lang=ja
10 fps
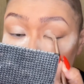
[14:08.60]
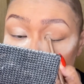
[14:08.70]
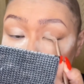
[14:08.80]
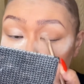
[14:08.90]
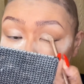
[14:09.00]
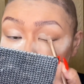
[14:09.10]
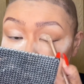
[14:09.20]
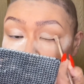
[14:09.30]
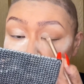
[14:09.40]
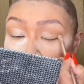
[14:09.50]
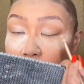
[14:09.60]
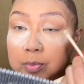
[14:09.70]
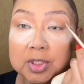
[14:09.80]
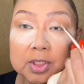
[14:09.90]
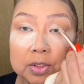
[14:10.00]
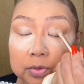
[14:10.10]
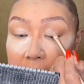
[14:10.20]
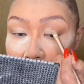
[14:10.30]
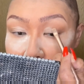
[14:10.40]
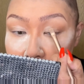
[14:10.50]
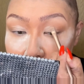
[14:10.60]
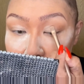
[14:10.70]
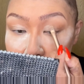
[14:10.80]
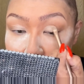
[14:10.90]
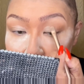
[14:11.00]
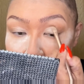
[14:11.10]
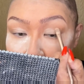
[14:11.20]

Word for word: ダークブラウンを目尻とかにつけていくんだけ